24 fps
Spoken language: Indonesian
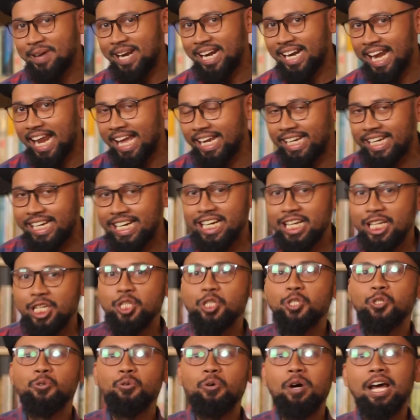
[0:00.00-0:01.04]
balik lagi di
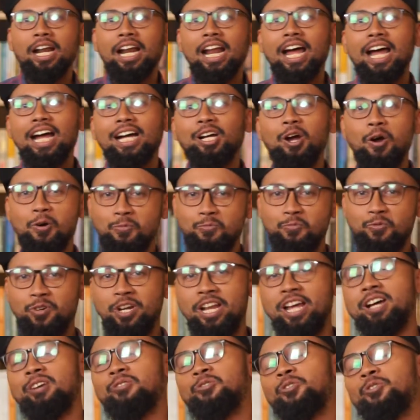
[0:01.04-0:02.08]
Suara Kaum
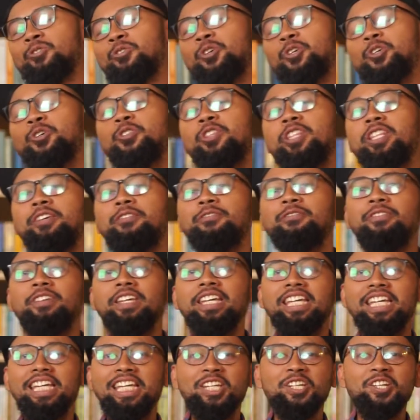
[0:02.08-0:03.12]
Muda untuk
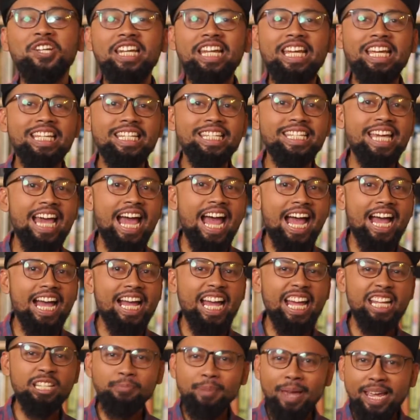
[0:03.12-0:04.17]
UTV Indonesia.
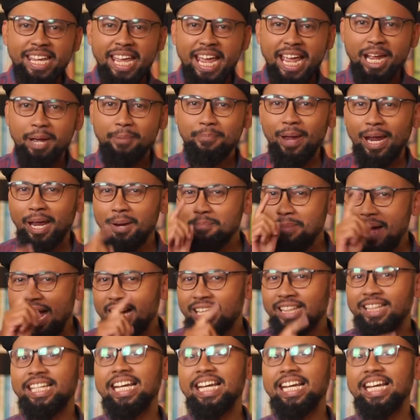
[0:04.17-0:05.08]
SBY kepengen banget